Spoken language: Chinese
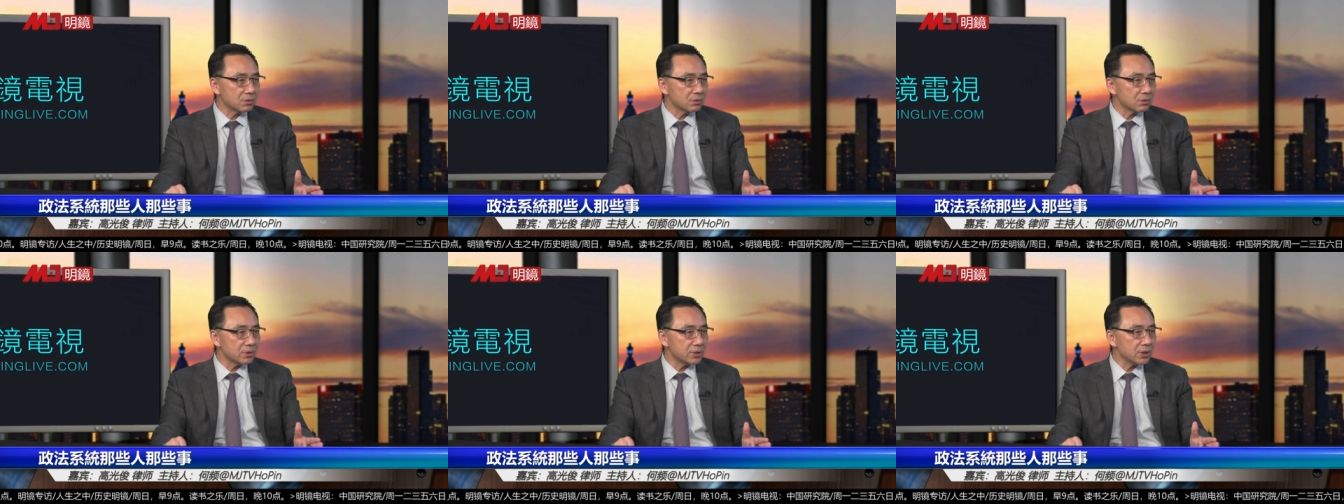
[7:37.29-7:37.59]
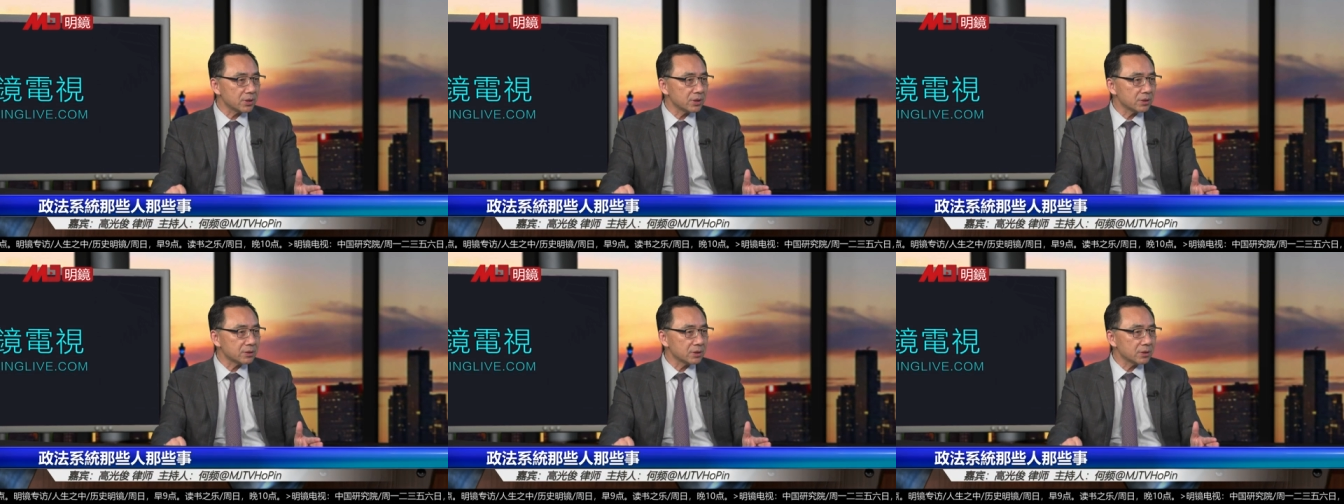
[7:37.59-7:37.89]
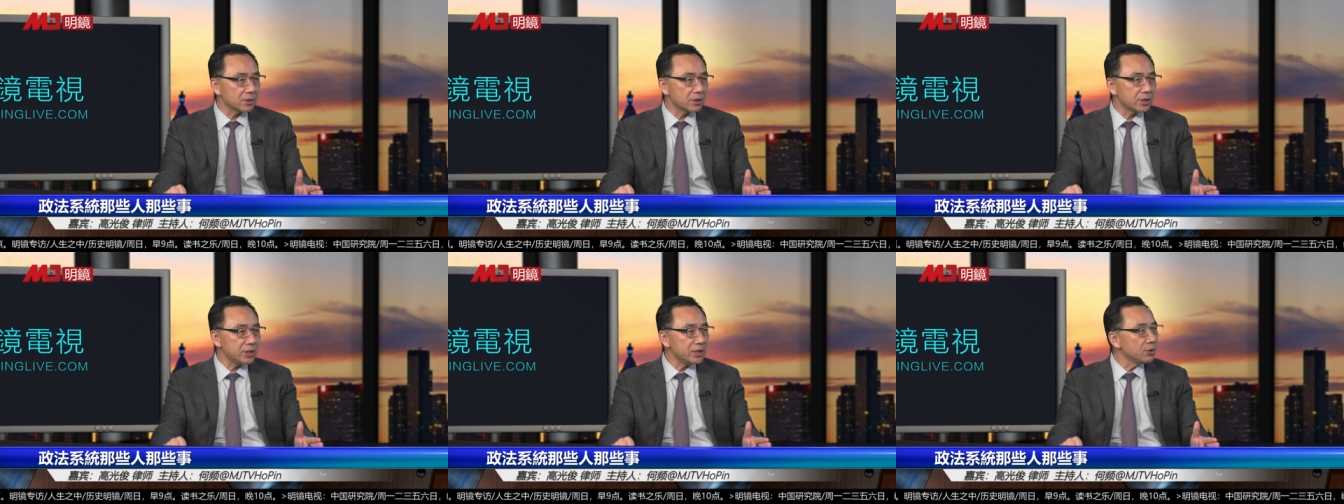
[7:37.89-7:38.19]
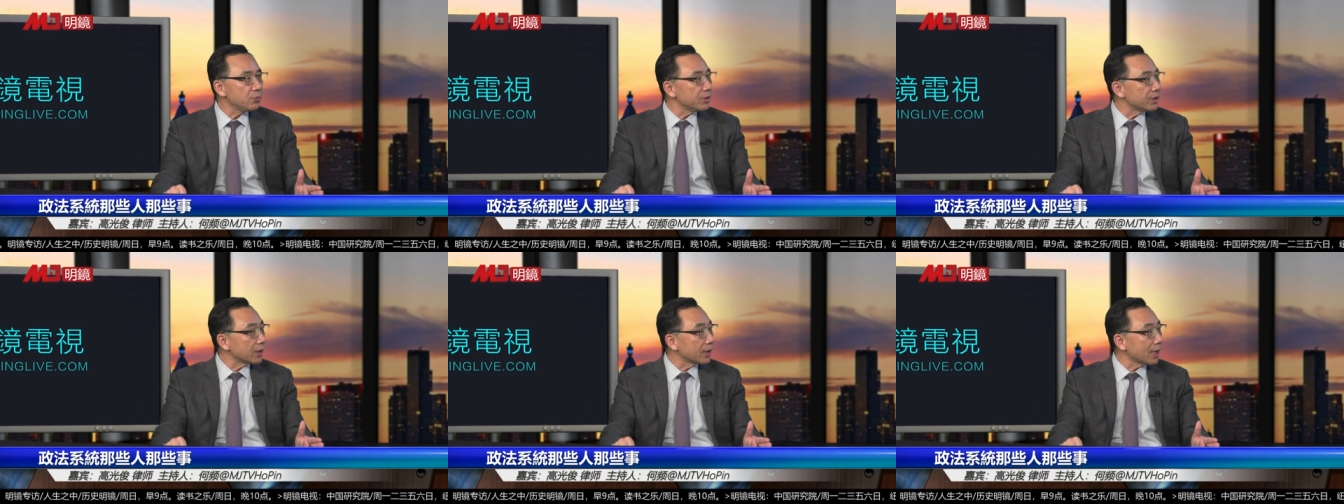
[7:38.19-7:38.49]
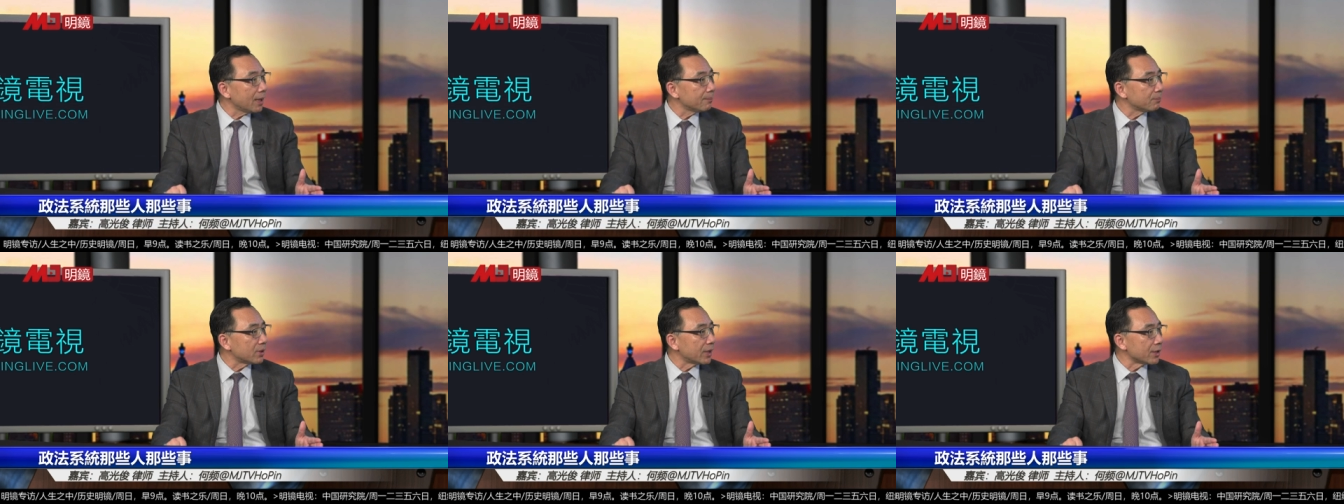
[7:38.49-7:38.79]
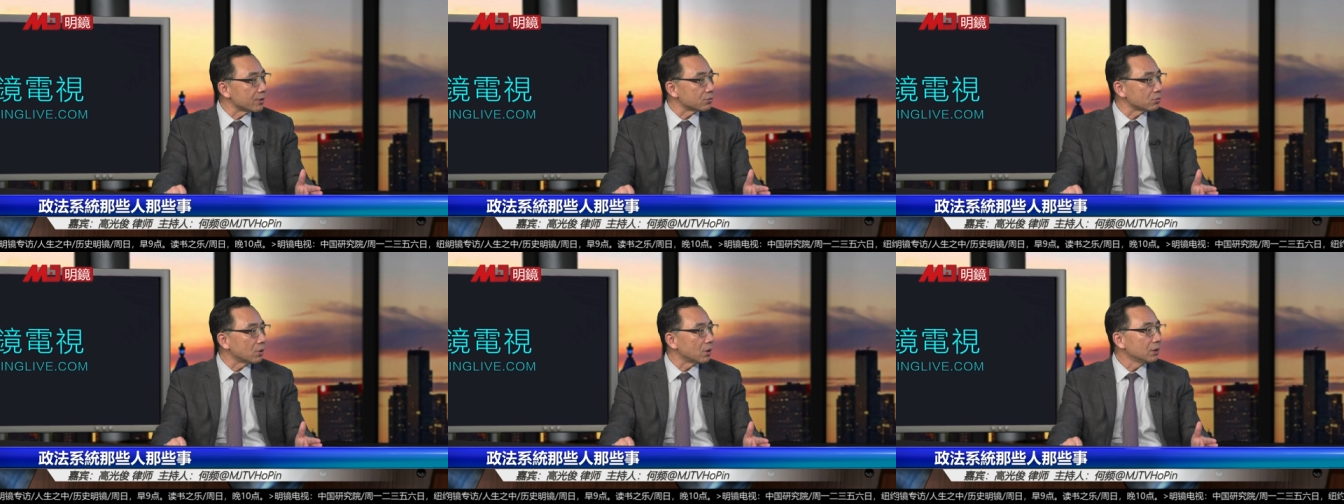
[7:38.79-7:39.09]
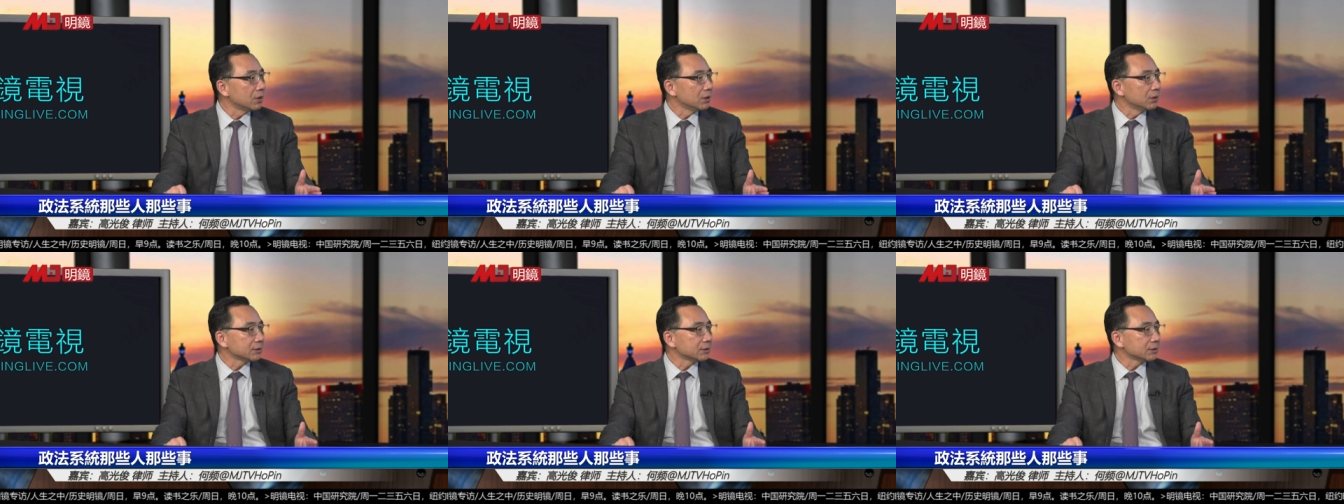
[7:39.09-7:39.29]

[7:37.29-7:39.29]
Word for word: 这个地位的干部来说，